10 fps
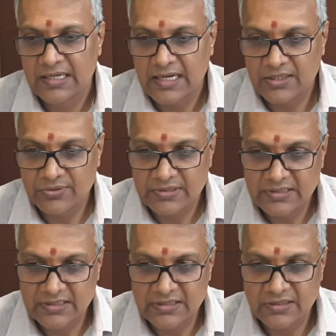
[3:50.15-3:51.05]
அது வந்து
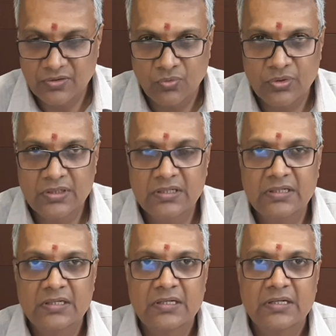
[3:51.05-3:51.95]
ஒரு
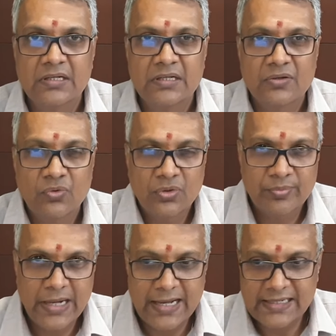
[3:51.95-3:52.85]
ஒரு
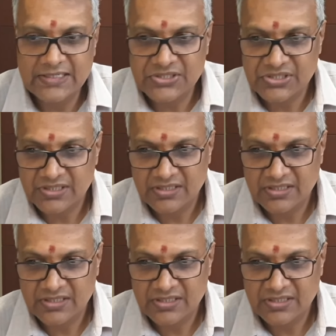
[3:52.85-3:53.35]
பேரிஷ்